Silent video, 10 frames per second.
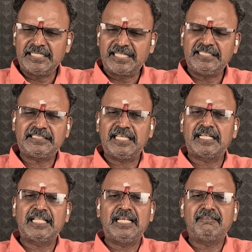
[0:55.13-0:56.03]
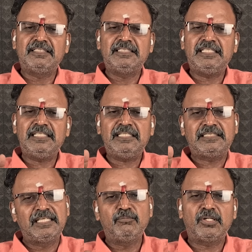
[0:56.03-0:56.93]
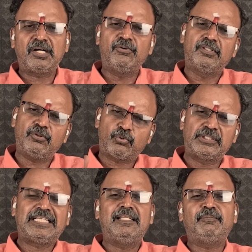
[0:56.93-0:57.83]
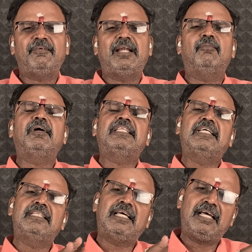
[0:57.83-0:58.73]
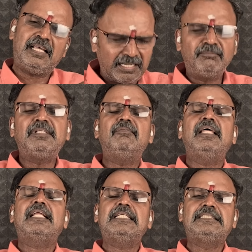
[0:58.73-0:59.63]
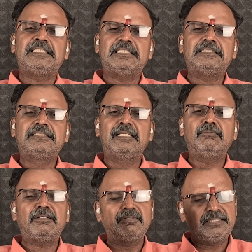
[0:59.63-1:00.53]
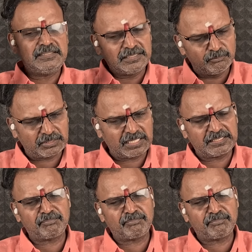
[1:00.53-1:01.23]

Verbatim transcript: இடைத்தேர்தல வந்து திமுகவுக்கு கொத்தடிமை வேலை பார்த்தது தான் நாம் தமிழர் கட்சி சீமான் வந்து திமுக கிட்ட